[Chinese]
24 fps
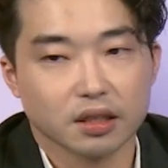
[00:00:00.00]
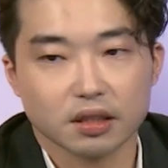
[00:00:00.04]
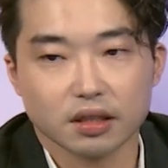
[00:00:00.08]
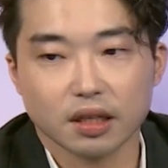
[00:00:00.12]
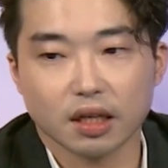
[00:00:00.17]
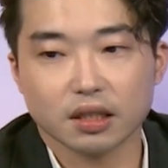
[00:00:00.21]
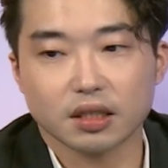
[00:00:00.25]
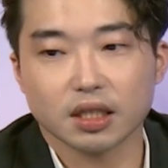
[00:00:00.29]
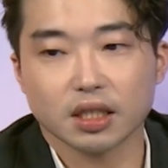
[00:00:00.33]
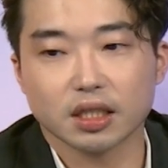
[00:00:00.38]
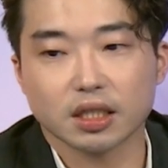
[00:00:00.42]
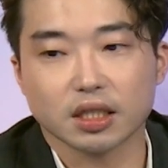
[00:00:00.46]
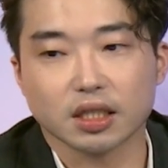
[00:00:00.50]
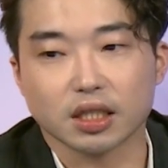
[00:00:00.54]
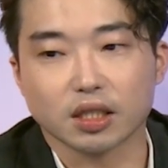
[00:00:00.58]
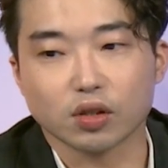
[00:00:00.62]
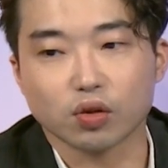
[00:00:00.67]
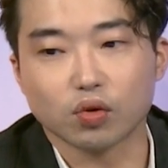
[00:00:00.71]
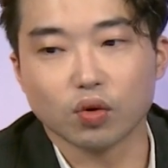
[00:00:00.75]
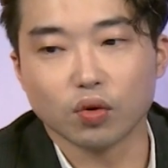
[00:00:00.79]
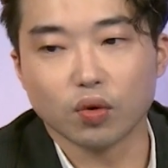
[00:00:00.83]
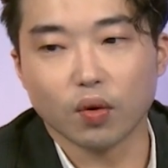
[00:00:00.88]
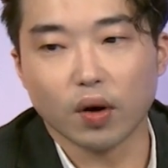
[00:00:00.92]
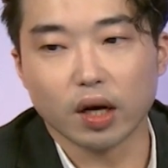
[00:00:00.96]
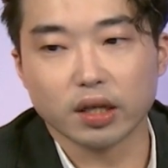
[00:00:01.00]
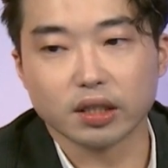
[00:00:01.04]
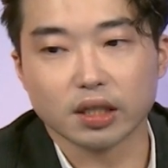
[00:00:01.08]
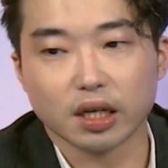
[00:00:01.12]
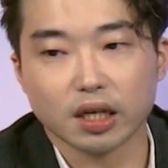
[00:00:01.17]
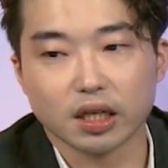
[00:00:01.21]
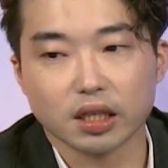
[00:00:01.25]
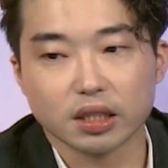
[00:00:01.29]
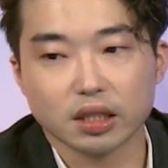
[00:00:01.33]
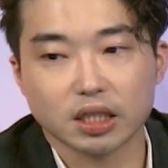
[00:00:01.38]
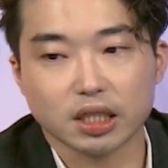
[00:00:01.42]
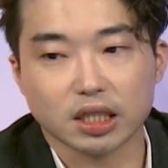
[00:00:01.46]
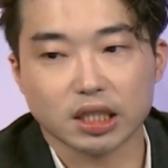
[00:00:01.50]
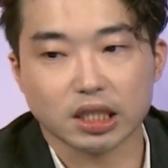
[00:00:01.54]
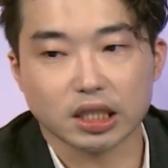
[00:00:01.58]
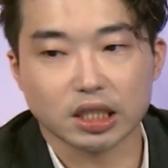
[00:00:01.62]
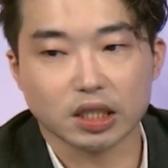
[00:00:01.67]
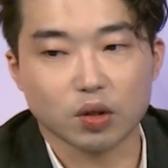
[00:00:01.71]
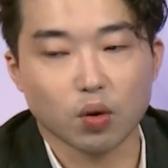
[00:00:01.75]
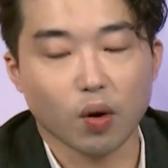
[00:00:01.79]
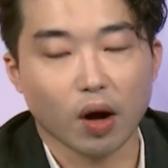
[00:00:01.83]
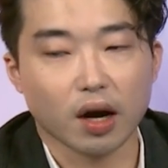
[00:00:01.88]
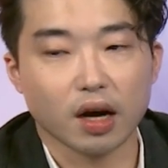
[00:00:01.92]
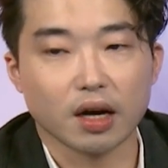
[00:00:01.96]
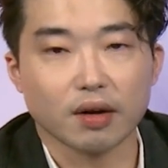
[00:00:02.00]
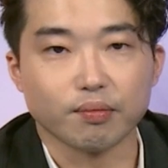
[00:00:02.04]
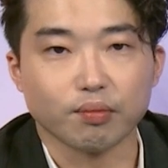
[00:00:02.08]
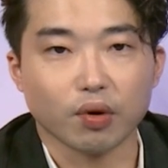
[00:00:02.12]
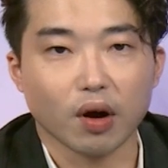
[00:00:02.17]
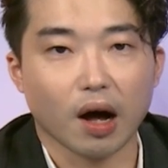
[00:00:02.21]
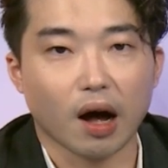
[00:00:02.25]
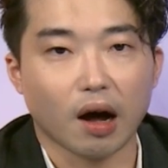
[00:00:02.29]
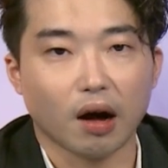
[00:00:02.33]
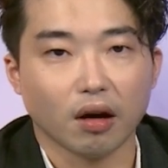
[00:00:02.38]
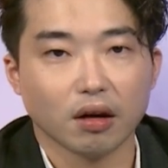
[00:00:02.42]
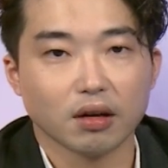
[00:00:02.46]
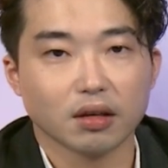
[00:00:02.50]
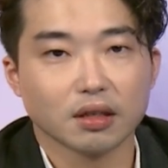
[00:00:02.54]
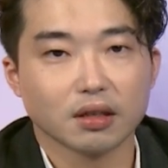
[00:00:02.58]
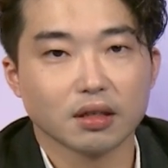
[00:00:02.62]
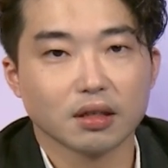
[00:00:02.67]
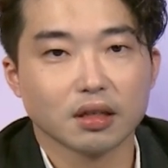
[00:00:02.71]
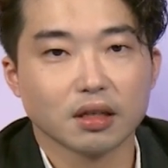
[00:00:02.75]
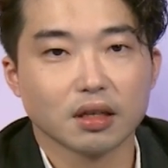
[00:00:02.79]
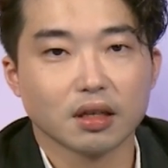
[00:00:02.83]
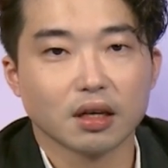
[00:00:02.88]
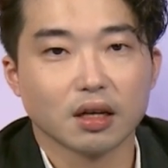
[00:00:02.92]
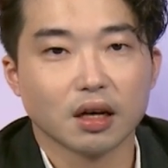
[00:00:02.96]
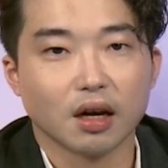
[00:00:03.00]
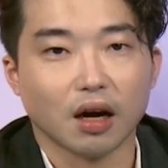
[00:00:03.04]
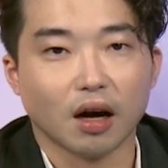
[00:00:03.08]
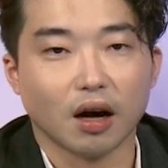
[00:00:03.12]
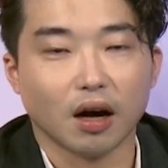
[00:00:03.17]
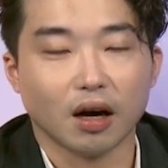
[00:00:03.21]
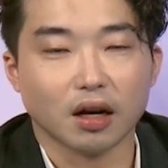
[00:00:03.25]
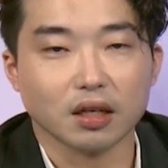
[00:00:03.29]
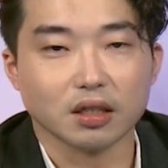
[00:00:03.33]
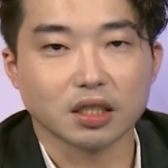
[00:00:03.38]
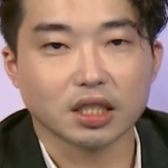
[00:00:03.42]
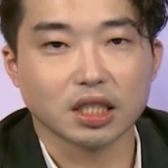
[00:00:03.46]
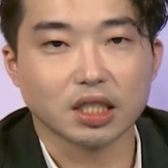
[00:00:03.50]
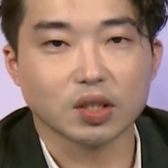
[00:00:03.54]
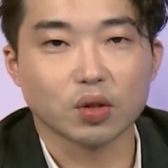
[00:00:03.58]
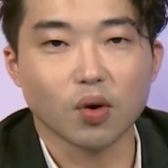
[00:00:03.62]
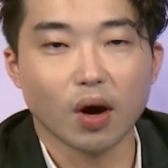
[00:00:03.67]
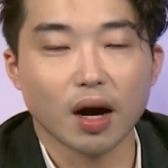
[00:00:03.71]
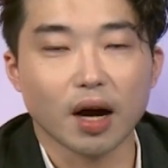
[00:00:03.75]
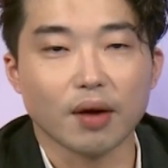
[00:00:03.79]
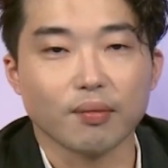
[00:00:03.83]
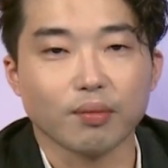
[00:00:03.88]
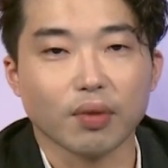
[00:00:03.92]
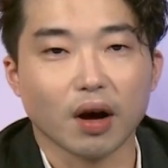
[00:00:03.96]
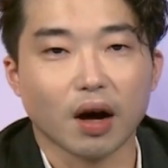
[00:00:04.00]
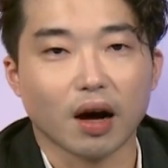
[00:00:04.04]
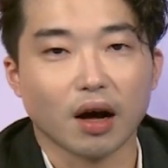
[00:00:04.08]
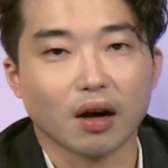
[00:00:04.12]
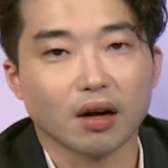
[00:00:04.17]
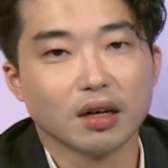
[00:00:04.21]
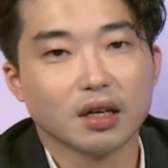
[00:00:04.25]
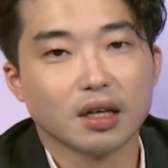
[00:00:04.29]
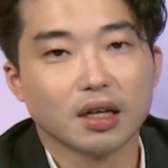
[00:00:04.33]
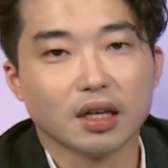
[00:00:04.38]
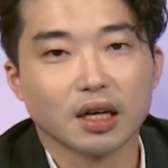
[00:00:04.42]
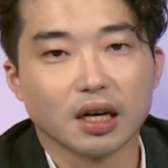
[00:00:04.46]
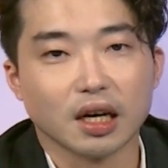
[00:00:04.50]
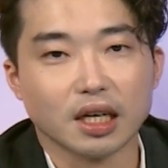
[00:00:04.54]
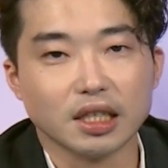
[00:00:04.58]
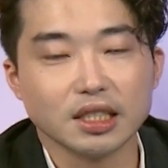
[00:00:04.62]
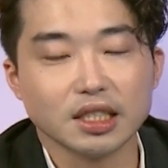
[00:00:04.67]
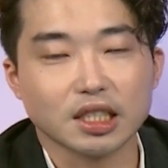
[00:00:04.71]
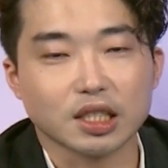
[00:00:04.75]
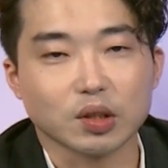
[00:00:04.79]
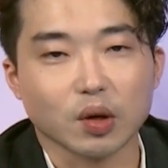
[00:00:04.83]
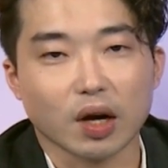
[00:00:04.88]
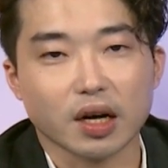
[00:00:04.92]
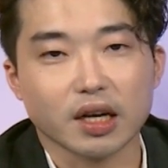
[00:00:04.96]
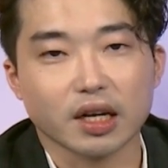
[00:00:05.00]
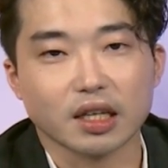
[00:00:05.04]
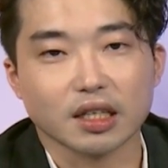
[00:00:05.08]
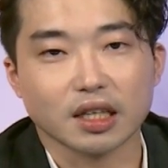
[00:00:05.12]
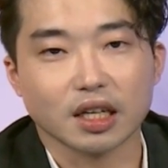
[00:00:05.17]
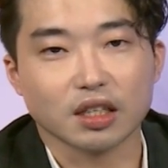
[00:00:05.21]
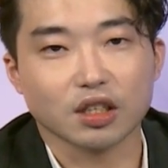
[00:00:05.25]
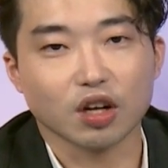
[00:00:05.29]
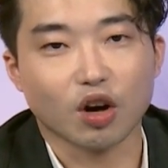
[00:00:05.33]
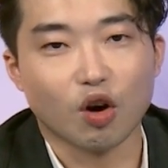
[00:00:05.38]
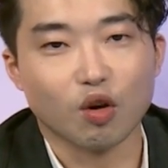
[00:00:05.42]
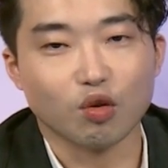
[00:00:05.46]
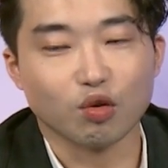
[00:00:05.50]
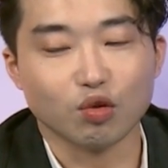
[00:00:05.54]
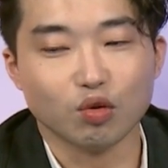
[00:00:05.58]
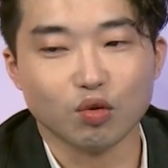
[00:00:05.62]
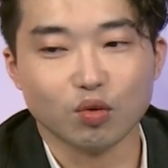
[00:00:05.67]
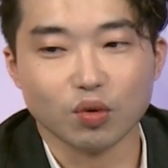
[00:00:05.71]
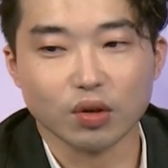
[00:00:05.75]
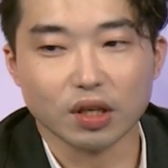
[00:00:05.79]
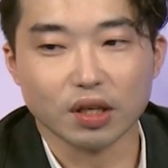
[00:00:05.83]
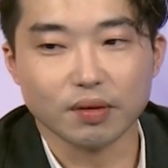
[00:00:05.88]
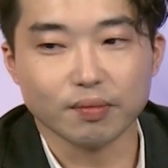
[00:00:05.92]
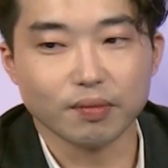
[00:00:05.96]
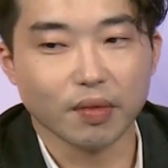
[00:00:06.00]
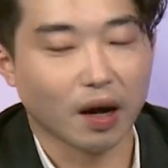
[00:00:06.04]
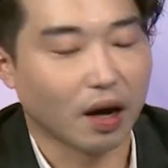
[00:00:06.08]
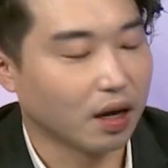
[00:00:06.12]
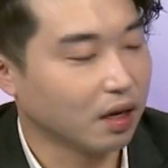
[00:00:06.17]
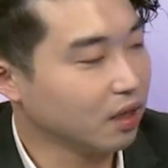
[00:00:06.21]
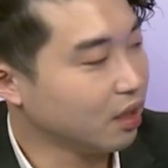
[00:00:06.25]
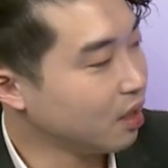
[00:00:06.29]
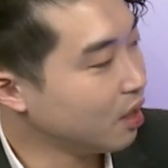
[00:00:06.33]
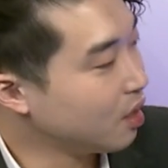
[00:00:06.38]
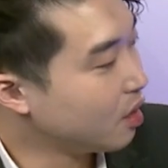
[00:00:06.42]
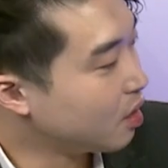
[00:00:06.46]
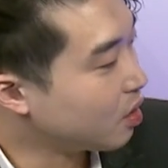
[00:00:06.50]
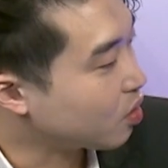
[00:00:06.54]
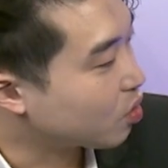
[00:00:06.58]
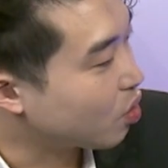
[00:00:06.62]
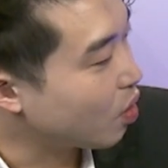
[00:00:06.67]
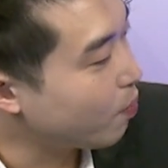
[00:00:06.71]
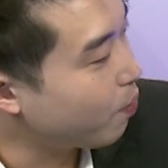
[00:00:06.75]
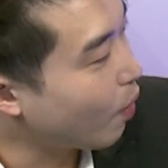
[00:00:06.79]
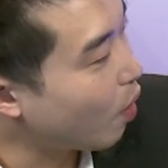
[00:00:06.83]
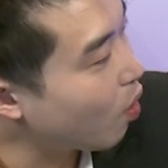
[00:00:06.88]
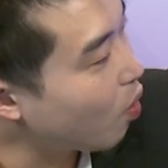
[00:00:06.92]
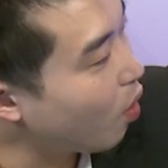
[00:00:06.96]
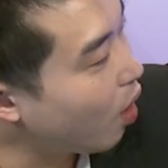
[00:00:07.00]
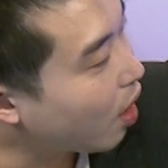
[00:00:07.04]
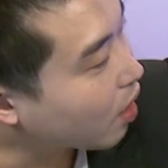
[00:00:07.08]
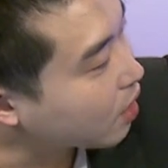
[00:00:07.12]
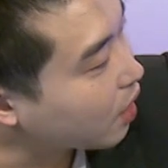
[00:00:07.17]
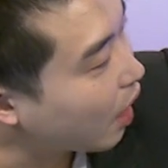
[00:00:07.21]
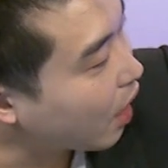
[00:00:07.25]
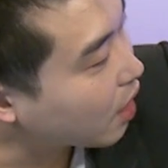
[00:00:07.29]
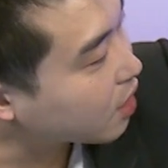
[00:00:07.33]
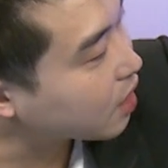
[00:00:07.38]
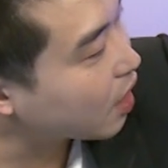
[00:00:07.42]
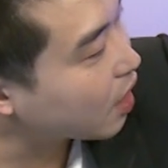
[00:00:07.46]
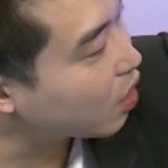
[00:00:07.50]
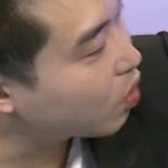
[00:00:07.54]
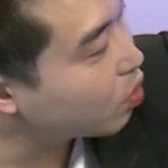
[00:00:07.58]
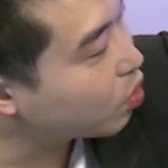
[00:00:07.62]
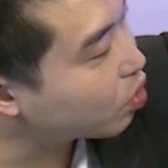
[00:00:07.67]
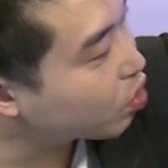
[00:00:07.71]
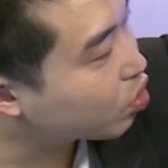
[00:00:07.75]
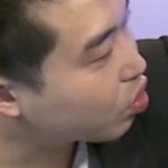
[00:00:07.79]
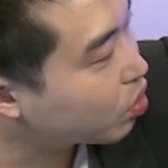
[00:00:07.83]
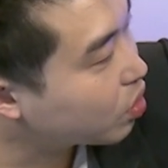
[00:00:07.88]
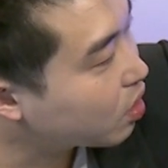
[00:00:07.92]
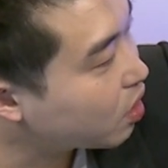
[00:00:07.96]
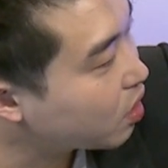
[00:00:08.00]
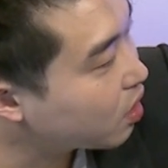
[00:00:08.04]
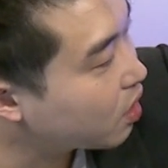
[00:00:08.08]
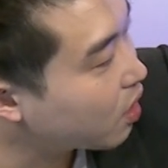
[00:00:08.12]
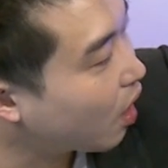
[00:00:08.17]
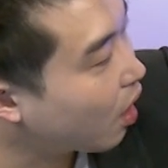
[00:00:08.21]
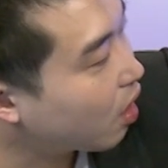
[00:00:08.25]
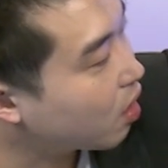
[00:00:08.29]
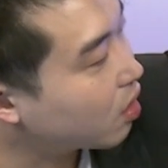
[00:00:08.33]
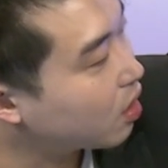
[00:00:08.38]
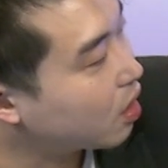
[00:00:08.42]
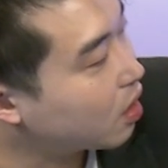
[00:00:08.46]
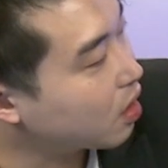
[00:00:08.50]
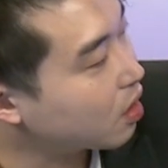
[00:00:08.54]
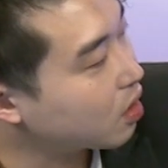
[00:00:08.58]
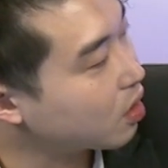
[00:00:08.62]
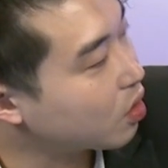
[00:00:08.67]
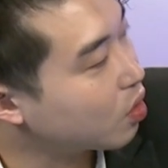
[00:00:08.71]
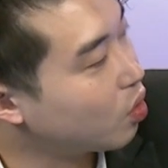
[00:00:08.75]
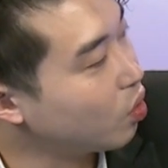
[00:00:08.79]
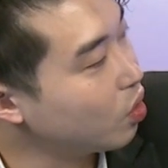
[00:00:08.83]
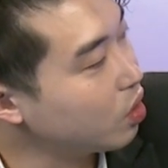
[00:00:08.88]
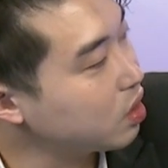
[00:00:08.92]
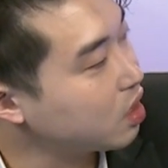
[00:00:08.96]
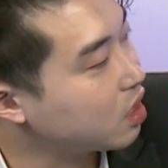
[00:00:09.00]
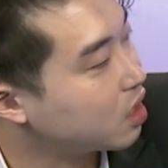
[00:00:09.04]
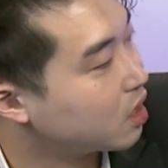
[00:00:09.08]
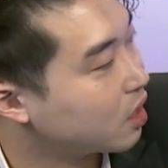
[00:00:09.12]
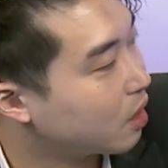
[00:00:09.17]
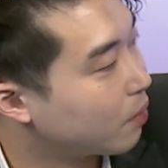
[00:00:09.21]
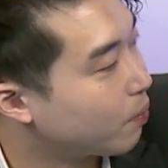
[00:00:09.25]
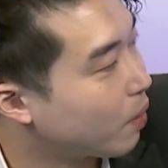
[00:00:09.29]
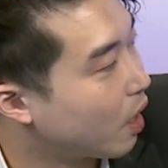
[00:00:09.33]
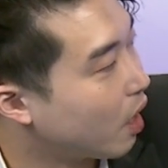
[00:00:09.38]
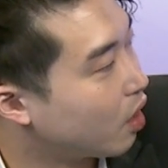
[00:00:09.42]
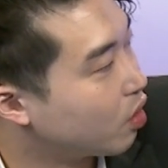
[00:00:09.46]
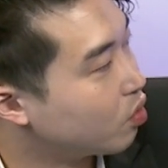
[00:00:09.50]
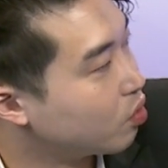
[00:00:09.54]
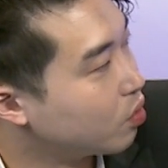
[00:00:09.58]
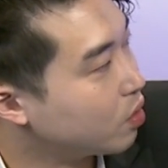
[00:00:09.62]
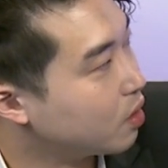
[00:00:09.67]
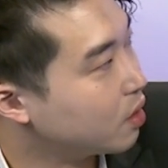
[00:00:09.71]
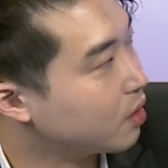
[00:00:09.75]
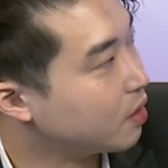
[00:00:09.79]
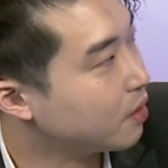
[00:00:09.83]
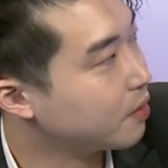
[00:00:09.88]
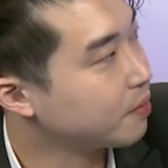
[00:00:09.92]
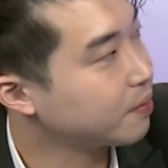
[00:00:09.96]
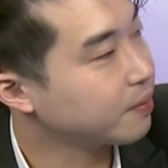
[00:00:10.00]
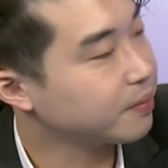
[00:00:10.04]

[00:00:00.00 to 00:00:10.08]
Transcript: 那这个慈顾问呢，习惯很不好哦，习惯很不好。很喜欢给人家偷录音嘛，所以包括大家现在陆陆续续听到的，郭喜也被他录音了。